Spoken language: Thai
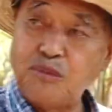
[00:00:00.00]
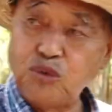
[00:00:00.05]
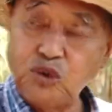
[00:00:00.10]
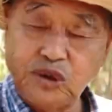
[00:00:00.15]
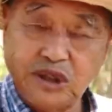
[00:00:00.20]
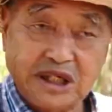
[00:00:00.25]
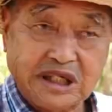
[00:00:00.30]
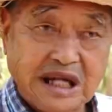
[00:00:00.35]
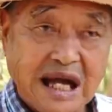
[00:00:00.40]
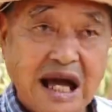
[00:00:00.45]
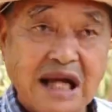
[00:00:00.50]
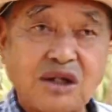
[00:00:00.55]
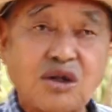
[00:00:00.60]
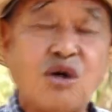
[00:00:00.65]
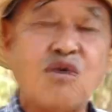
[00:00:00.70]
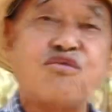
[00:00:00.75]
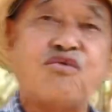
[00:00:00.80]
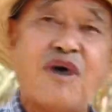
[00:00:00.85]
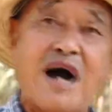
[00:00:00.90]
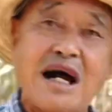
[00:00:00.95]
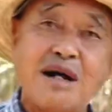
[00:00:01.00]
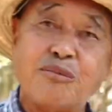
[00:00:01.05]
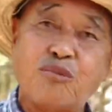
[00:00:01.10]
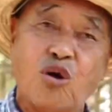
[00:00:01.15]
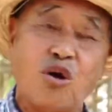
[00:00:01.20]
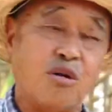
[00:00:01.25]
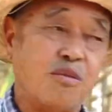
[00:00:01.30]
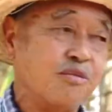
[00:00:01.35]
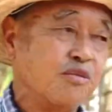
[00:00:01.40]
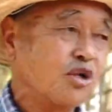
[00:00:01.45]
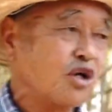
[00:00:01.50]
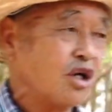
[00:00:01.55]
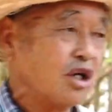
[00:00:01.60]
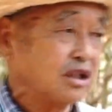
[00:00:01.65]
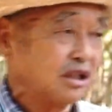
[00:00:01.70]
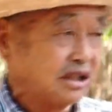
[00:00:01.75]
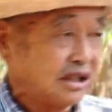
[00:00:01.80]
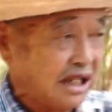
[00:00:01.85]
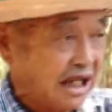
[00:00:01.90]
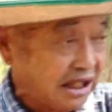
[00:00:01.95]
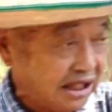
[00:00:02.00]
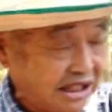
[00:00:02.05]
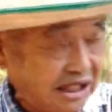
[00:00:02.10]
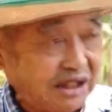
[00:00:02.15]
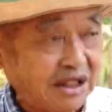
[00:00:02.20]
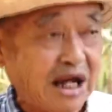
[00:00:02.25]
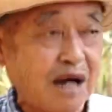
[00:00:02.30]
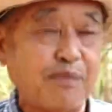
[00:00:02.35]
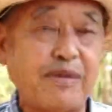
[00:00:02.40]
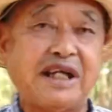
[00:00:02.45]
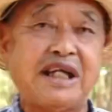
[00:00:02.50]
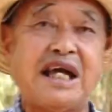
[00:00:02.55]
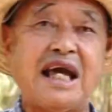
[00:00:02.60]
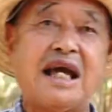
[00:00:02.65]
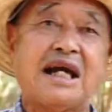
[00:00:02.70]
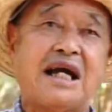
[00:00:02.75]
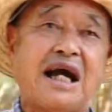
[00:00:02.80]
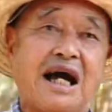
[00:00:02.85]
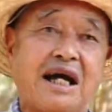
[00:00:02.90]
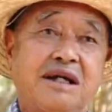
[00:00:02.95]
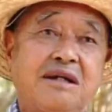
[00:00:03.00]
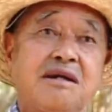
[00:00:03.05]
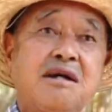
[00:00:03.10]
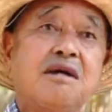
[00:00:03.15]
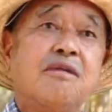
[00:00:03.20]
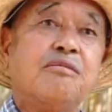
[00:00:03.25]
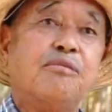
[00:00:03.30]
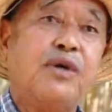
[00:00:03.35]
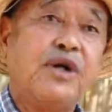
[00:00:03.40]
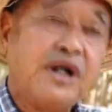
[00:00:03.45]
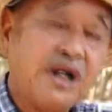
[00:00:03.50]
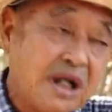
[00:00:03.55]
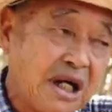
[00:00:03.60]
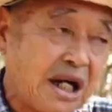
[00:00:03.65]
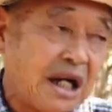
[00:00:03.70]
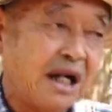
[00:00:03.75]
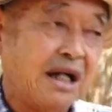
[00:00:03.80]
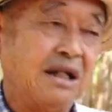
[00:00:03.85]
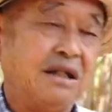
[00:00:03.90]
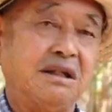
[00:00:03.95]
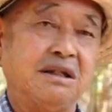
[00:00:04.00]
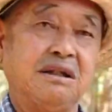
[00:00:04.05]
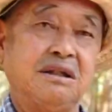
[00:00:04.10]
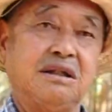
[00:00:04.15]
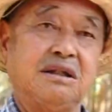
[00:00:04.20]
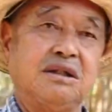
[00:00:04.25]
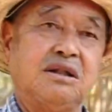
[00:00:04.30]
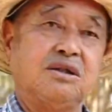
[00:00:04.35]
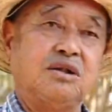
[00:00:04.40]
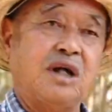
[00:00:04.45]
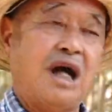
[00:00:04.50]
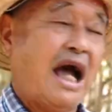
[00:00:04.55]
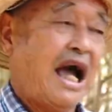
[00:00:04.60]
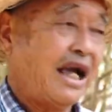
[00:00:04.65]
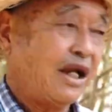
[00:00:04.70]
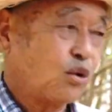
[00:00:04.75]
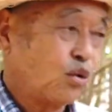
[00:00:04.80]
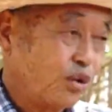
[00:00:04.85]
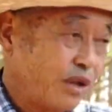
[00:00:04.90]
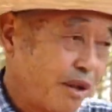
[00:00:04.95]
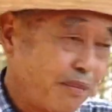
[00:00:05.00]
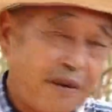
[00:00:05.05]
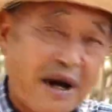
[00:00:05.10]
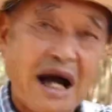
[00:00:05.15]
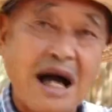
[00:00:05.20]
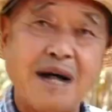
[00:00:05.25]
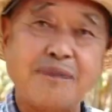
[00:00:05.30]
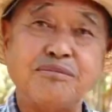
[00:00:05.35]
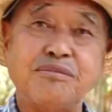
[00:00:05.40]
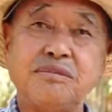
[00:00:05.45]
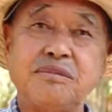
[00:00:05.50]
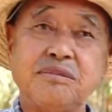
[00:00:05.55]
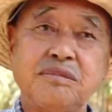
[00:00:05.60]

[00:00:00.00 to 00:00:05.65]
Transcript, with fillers: ทางผู้จัดการก็ฟังผมก็จะคิดเอาไปแก้ไข เพื่อให้คุณภาพ